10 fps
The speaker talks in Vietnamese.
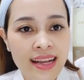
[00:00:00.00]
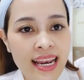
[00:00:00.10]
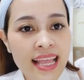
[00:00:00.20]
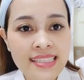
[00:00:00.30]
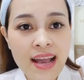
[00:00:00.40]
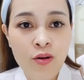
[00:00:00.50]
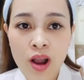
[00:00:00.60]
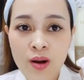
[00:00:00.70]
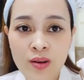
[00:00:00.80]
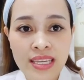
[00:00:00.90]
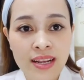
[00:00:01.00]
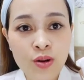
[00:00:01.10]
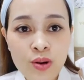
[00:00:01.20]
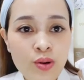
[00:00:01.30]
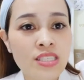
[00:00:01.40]
cái làn da của họ thì
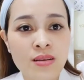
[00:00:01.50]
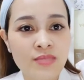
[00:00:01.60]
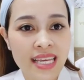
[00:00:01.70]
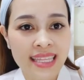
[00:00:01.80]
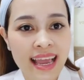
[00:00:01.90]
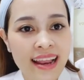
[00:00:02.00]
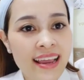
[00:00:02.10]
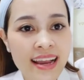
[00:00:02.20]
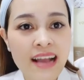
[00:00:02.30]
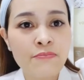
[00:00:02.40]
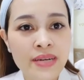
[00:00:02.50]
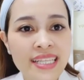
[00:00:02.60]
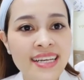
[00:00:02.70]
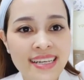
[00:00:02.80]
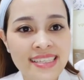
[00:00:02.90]
luôn luôn trong trạng thái là căng
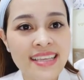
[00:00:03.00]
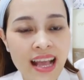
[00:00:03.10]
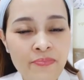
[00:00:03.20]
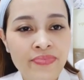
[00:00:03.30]
mướt nha các chị nhé